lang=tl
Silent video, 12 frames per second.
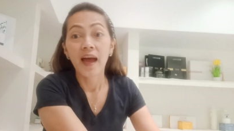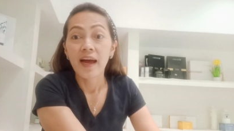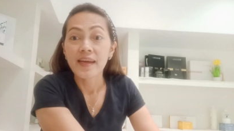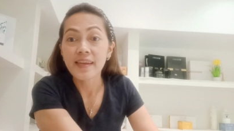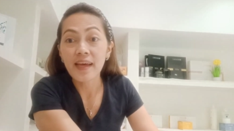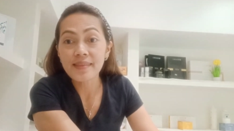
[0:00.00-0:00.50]

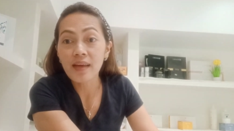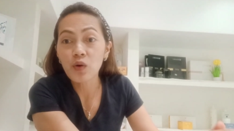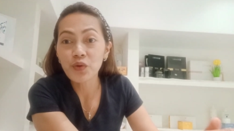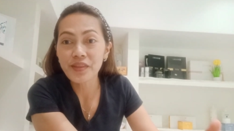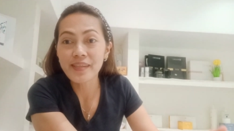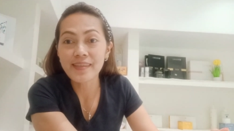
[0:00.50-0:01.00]

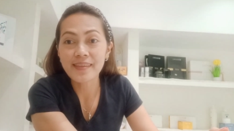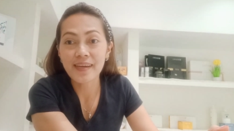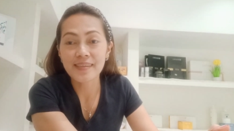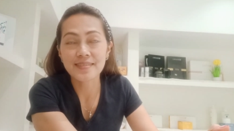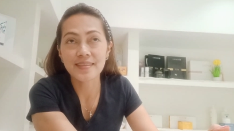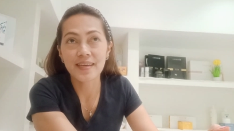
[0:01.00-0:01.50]
Nataon din
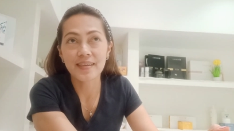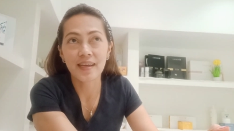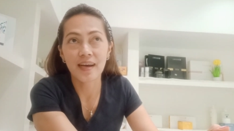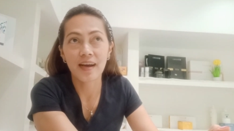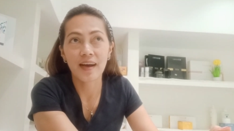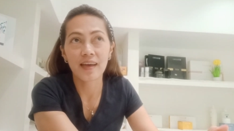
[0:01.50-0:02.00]
kasi
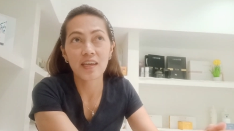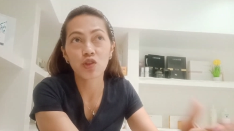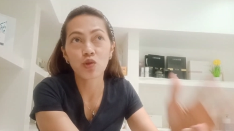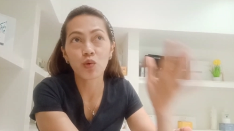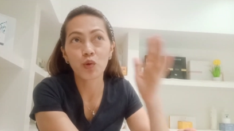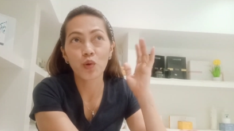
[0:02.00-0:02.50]
na
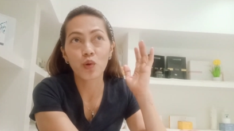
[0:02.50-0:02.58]
itong